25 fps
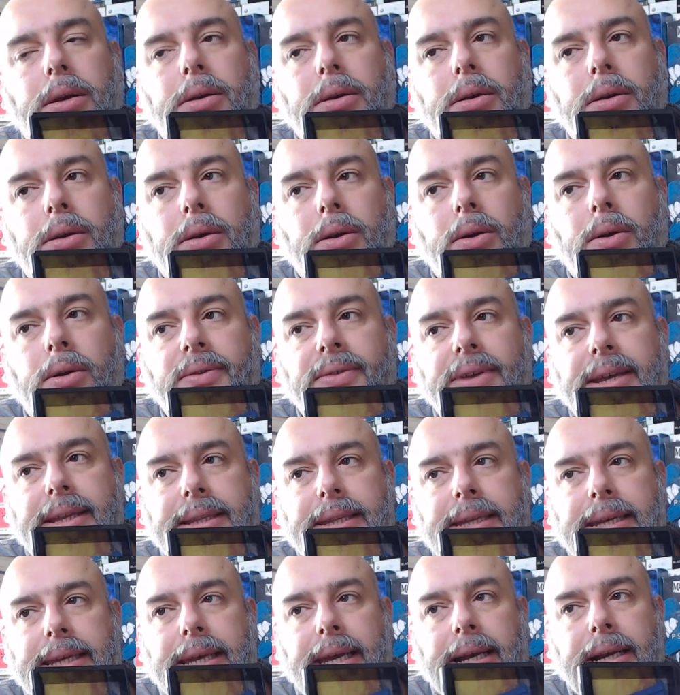euh, en
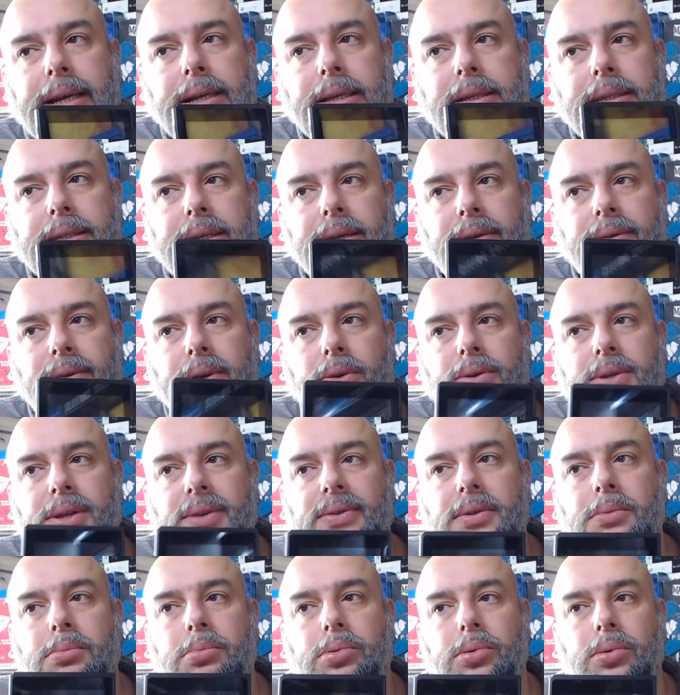vertical, ce qui fait que
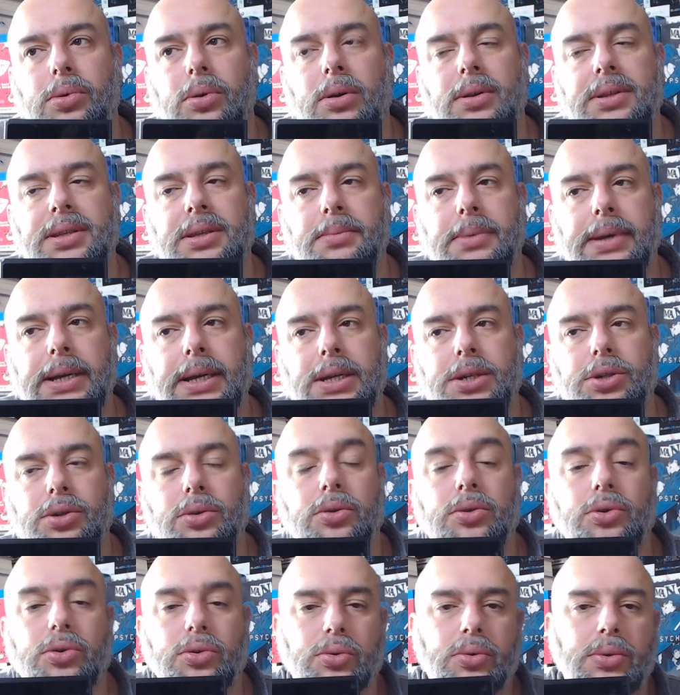vous avez une plus grande
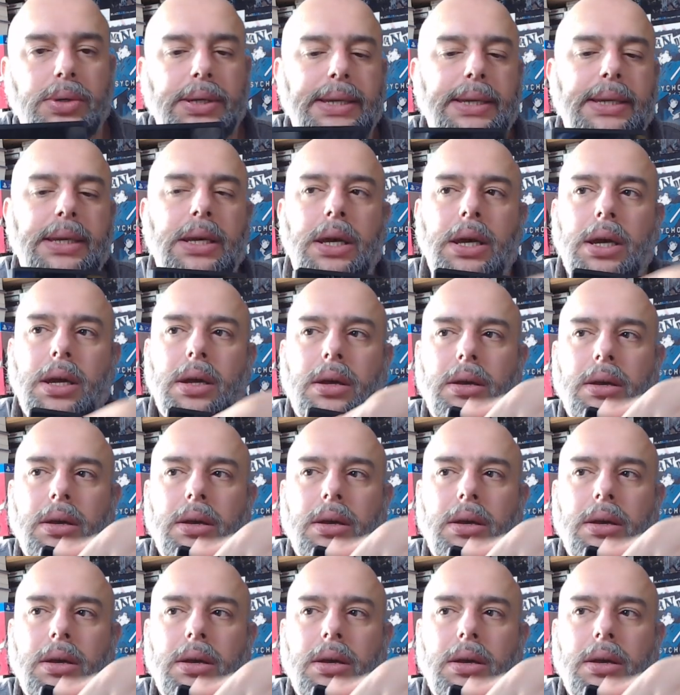image que de jouer,